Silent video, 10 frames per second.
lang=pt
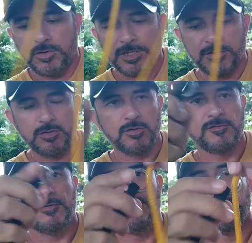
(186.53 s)
corda
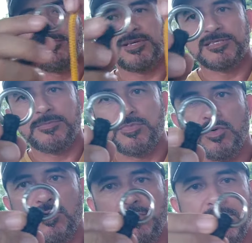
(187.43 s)
nova, vai passar
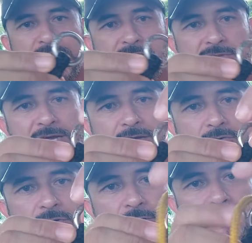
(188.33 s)
por dentro da
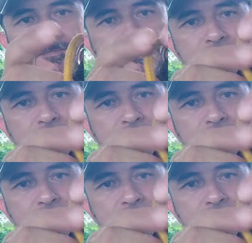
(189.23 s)
argola,